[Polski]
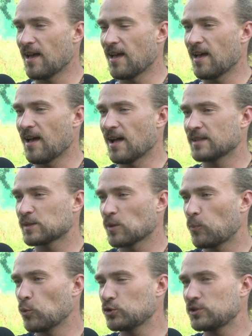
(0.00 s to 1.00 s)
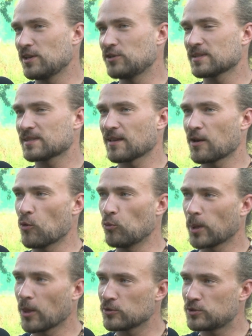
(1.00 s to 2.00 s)
e, a co później się z tego
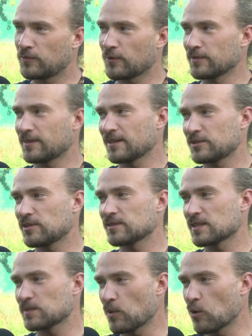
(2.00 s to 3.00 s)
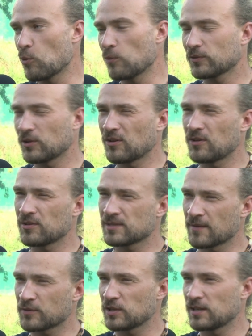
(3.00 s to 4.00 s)
urodzi w kontekście zespołów, to
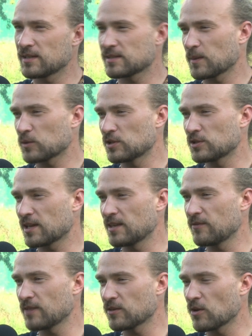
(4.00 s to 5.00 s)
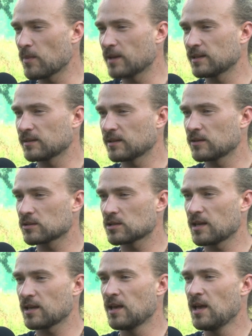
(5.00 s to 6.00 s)
zawsze jest troszeczkę niewiadoma, dlatego
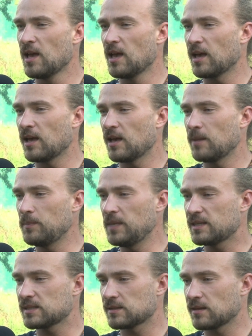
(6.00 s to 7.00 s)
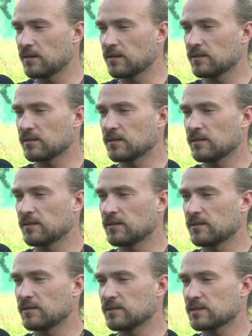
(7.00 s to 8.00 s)
że e, miksty
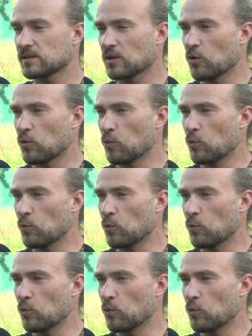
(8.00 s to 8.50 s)
są